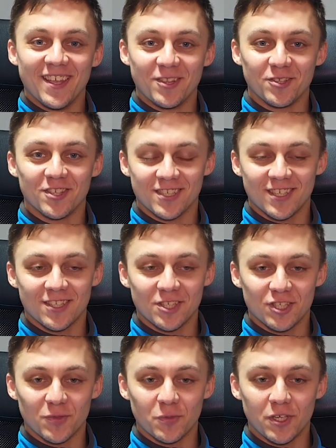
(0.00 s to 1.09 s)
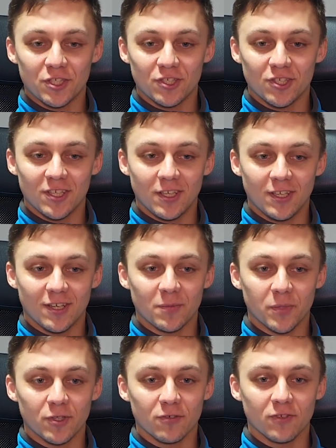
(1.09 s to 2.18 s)
но достаточно большой, и
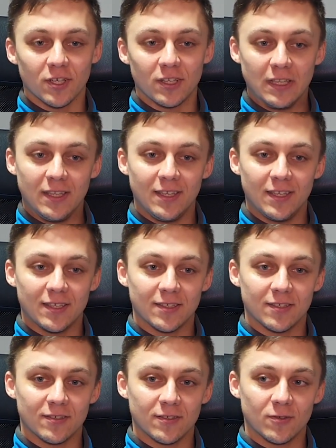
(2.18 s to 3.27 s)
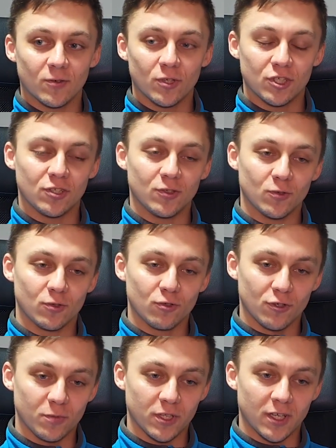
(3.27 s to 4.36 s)
компоновка не очень
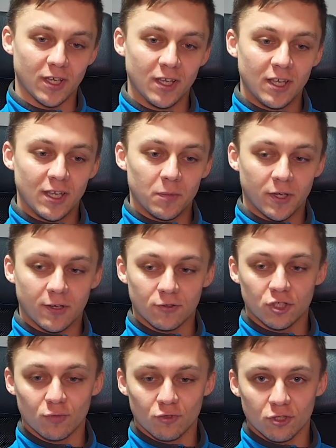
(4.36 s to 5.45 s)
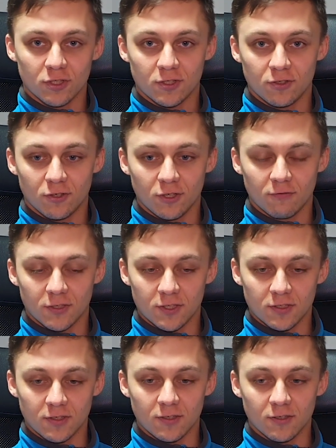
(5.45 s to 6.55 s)
удобная, по-хорошему нужно сдергивать
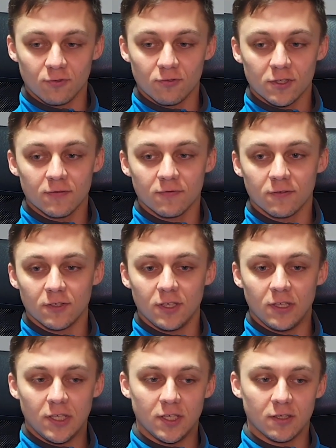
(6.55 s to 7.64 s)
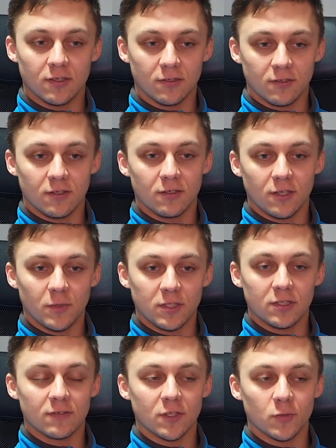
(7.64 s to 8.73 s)
э, кузов и
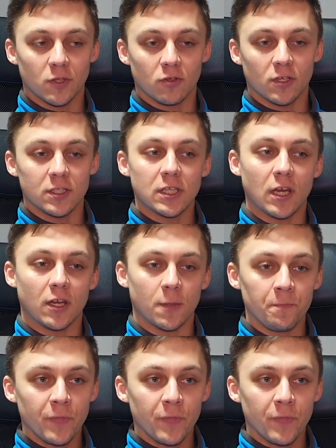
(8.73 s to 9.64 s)
ремонтировать мотор отдельно.